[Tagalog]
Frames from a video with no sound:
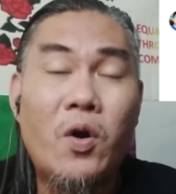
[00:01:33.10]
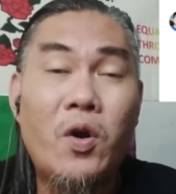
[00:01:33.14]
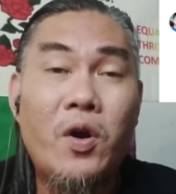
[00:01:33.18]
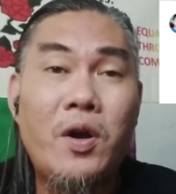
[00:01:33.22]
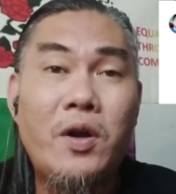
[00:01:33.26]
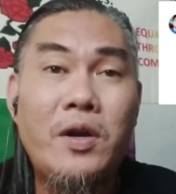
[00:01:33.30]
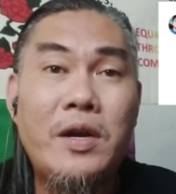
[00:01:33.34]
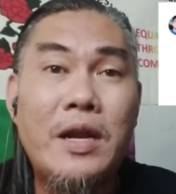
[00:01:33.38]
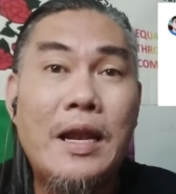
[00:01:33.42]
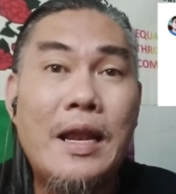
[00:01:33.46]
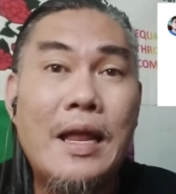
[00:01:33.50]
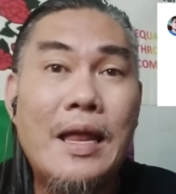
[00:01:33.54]

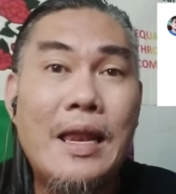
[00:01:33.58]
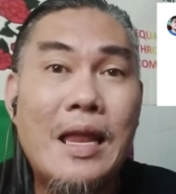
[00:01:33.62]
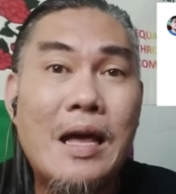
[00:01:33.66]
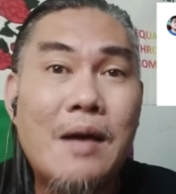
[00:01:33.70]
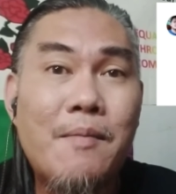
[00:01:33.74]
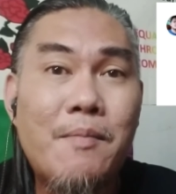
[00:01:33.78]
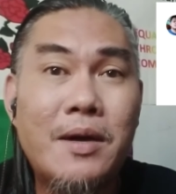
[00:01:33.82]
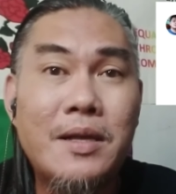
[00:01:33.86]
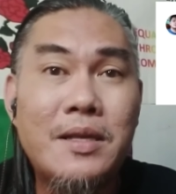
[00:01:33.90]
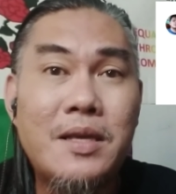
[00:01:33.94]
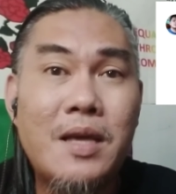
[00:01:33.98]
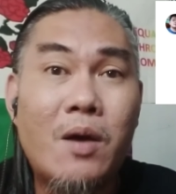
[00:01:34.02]
or
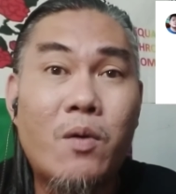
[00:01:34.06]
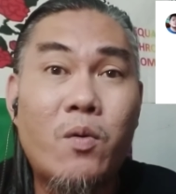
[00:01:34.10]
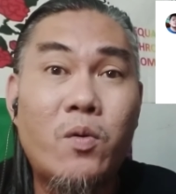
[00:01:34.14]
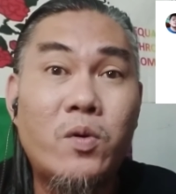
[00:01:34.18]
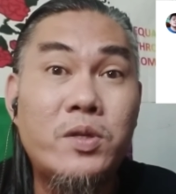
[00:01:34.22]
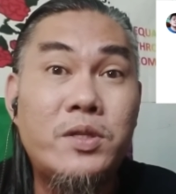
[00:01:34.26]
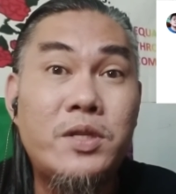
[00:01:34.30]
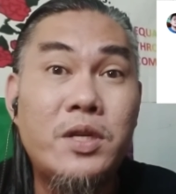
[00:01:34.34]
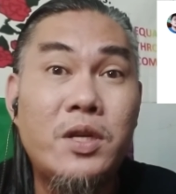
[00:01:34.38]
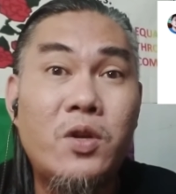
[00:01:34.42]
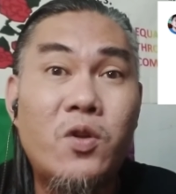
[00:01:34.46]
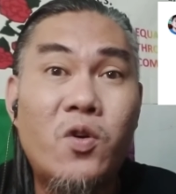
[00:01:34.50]
nalalaman niya
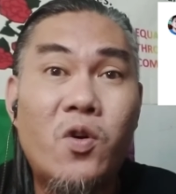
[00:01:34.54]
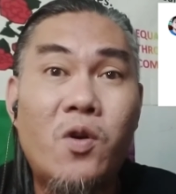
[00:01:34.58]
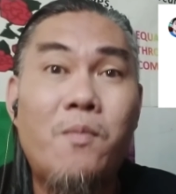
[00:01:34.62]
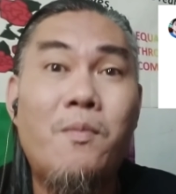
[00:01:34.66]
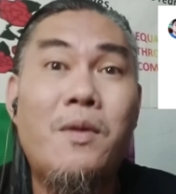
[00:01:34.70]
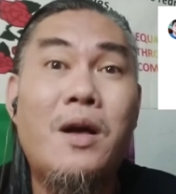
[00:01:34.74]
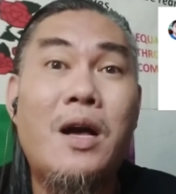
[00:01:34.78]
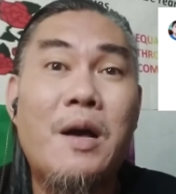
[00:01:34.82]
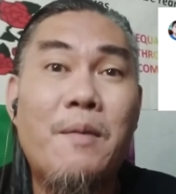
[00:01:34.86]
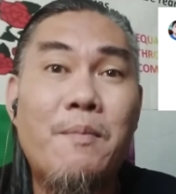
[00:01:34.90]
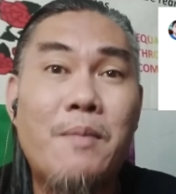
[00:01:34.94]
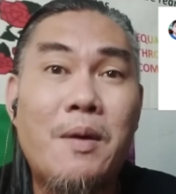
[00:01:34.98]
kung sino ang
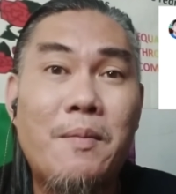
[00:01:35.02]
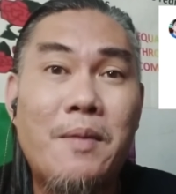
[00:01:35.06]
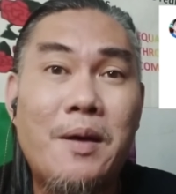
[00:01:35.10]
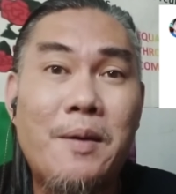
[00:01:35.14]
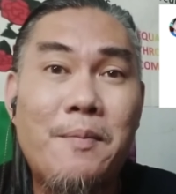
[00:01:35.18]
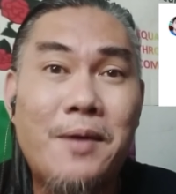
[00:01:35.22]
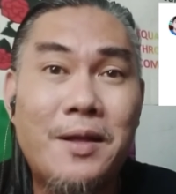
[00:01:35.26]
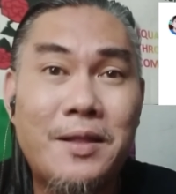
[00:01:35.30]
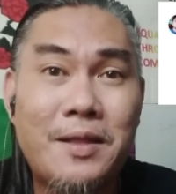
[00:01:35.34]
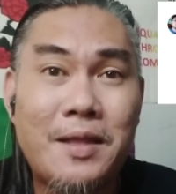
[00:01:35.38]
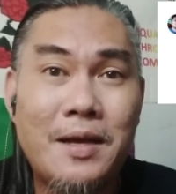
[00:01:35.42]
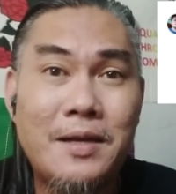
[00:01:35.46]
mga
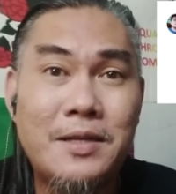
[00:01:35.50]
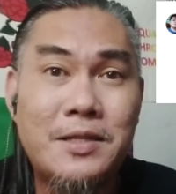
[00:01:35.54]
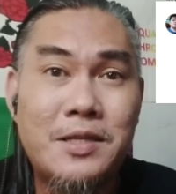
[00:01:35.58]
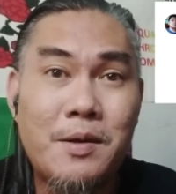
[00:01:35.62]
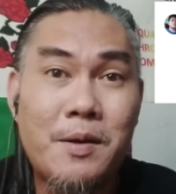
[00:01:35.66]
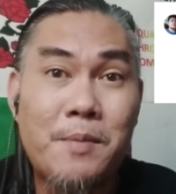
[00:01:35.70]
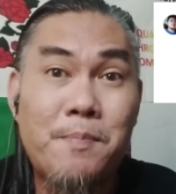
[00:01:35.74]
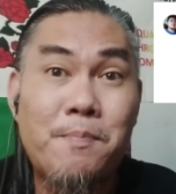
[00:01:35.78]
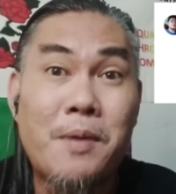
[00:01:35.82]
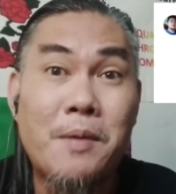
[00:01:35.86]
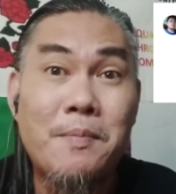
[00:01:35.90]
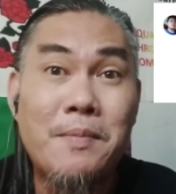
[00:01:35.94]
mamamatay
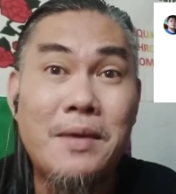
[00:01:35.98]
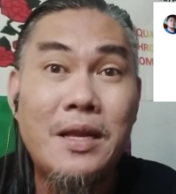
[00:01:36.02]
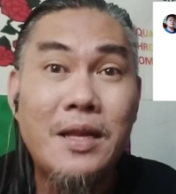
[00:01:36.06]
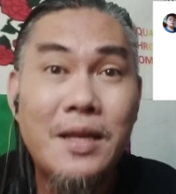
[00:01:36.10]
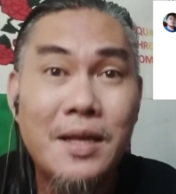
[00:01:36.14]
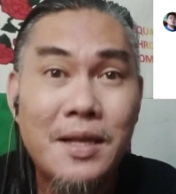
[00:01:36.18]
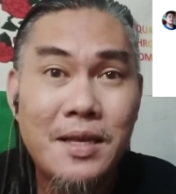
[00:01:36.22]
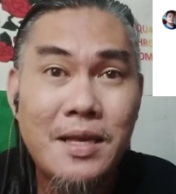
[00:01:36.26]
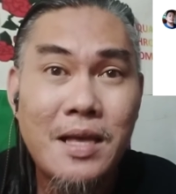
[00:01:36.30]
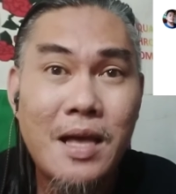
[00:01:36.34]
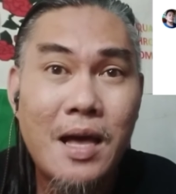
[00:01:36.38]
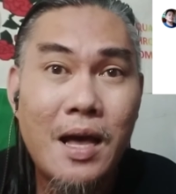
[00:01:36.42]
sa
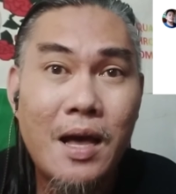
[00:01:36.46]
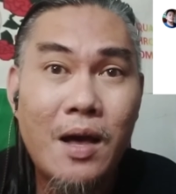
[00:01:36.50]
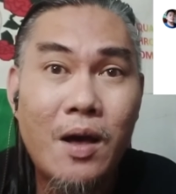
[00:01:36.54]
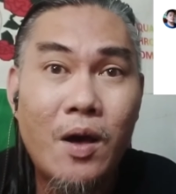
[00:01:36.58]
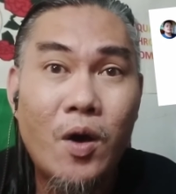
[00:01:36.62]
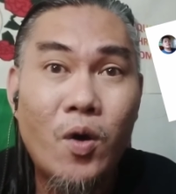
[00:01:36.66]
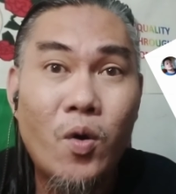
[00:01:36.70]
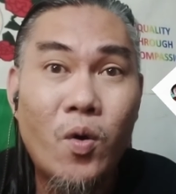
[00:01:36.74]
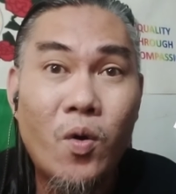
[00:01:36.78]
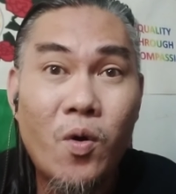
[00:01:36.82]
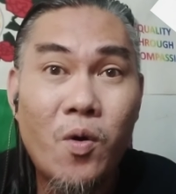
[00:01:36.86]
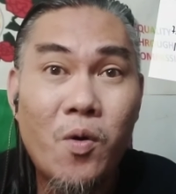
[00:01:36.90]
pamilya niya
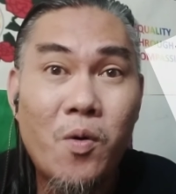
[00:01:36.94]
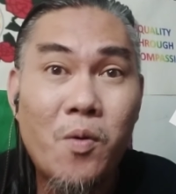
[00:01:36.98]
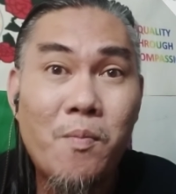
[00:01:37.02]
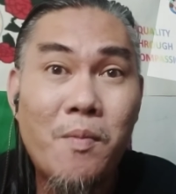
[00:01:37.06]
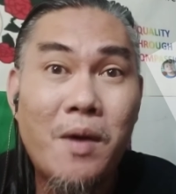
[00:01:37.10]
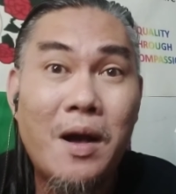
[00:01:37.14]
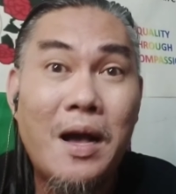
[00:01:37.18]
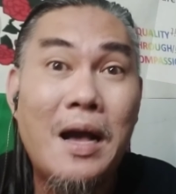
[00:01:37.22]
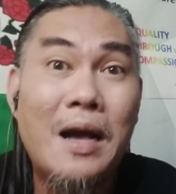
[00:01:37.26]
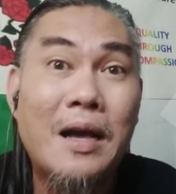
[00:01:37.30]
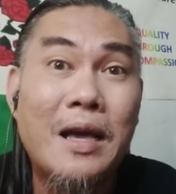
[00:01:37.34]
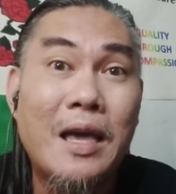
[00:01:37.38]
o
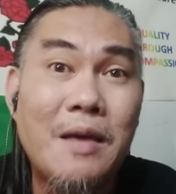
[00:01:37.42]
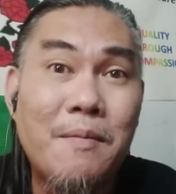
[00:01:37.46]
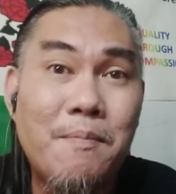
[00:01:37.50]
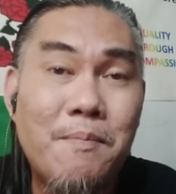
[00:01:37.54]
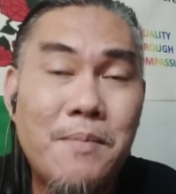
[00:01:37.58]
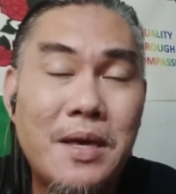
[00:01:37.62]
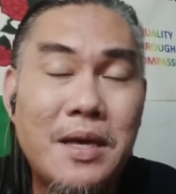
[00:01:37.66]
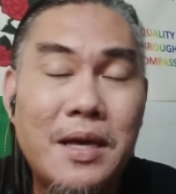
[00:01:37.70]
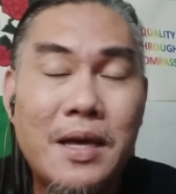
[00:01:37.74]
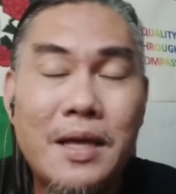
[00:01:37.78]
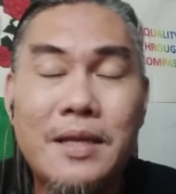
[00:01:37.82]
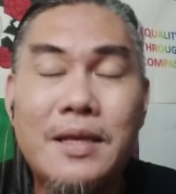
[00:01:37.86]
mga
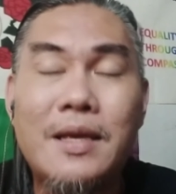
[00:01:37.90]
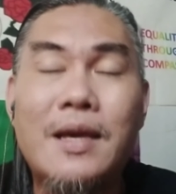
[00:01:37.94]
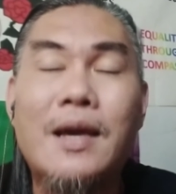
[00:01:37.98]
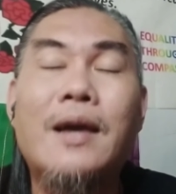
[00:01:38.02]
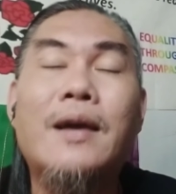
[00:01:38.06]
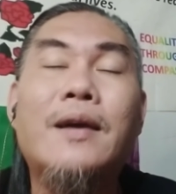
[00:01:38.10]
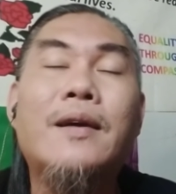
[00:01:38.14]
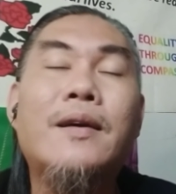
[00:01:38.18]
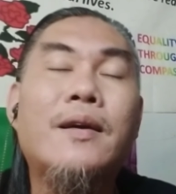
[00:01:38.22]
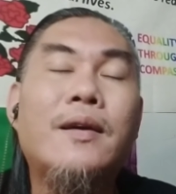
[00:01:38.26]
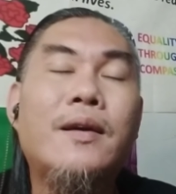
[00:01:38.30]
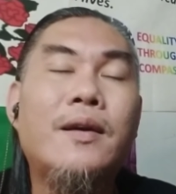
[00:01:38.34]
kaibigan
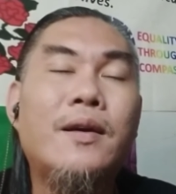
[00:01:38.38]
niya.